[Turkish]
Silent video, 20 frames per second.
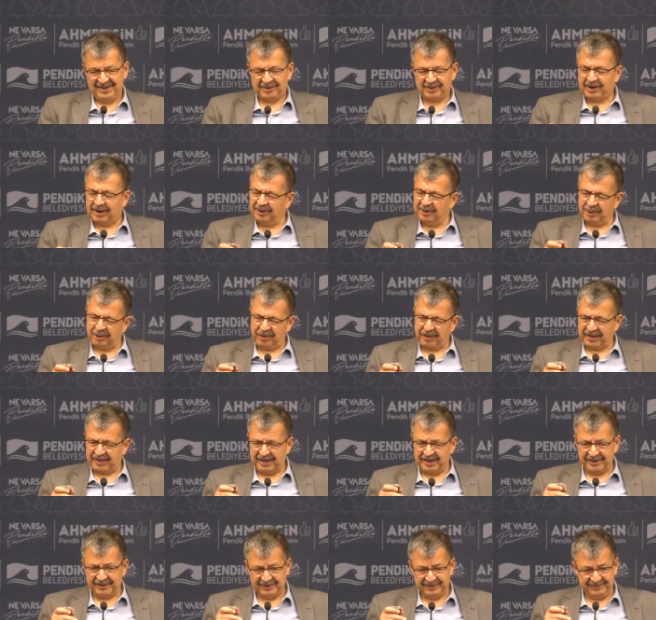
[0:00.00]
kahır
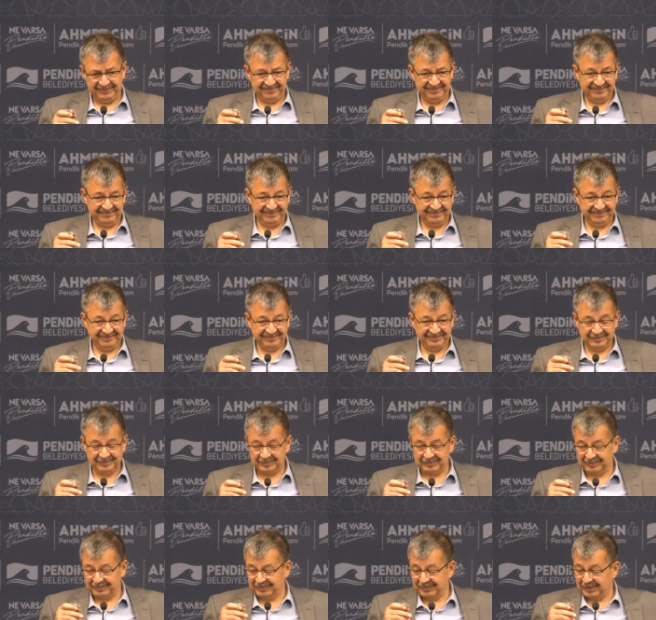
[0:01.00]
çeker,
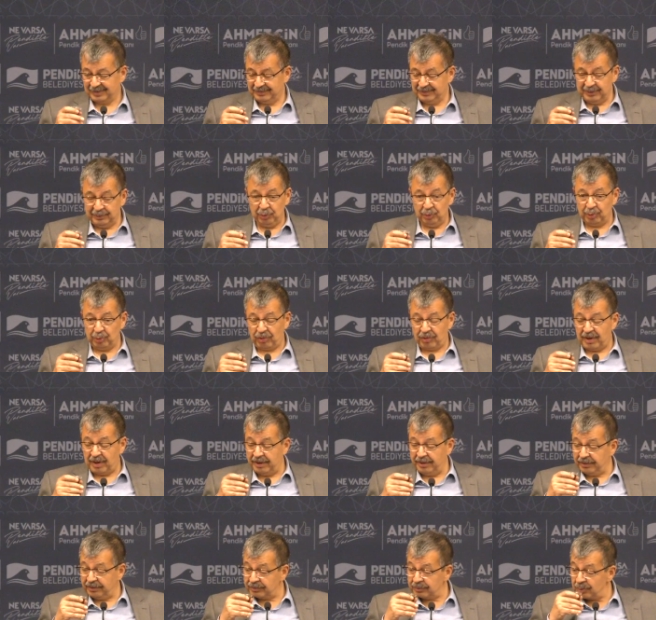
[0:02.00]
ne diyordu
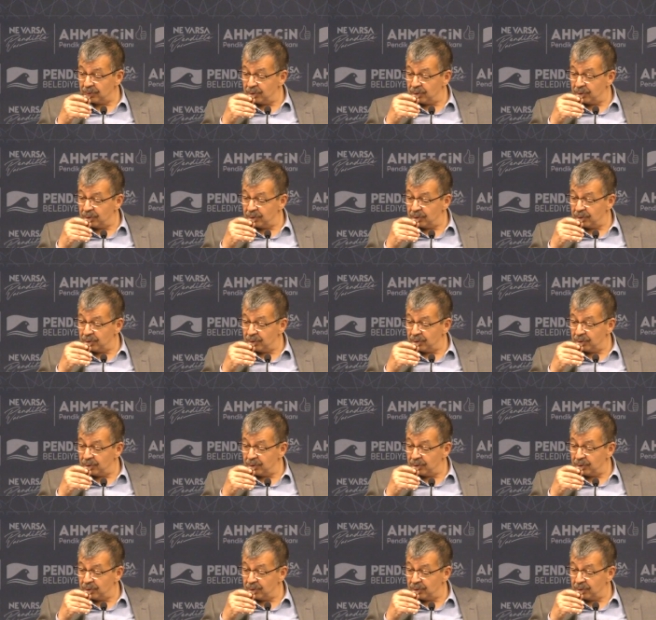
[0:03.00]
şair?